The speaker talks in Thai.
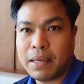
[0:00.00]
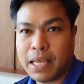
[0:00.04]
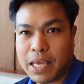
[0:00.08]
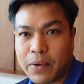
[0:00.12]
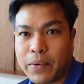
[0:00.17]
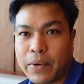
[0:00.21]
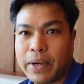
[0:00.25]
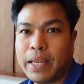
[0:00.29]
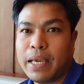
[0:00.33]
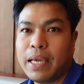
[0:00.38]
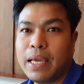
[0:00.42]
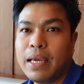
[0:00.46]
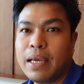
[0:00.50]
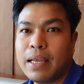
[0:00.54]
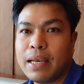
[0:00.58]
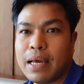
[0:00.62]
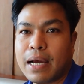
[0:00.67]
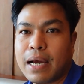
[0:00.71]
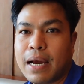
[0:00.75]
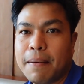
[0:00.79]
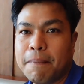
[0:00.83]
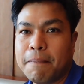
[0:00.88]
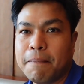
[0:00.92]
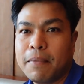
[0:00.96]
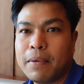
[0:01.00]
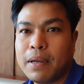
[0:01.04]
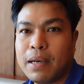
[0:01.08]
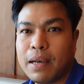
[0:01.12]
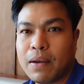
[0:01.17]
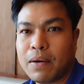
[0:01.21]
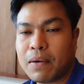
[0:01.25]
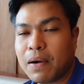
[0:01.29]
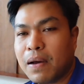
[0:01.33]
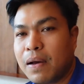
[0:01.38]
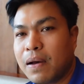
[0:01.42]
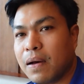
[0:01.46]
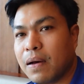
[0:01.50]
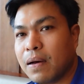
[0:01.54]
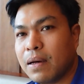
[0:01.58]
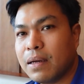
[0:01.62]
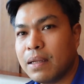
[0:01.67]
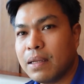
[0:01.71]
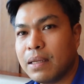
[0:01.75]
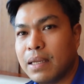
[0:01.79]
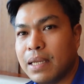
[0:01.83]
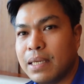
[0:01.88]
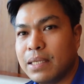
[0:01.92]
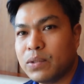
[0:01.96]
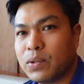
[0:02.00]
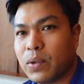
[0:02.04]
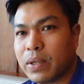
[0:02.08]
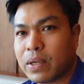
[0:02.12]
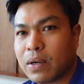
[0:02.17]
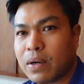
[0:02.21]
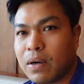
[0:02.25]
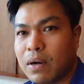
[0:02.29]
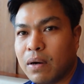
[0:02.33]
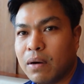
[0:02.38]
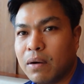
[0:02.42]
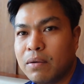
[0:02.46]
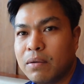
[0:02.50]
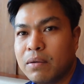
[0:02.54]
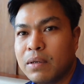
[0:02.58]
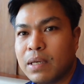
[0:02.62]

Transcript: ดีกว่านี้นะครับ แล้วก็ในส่วนของ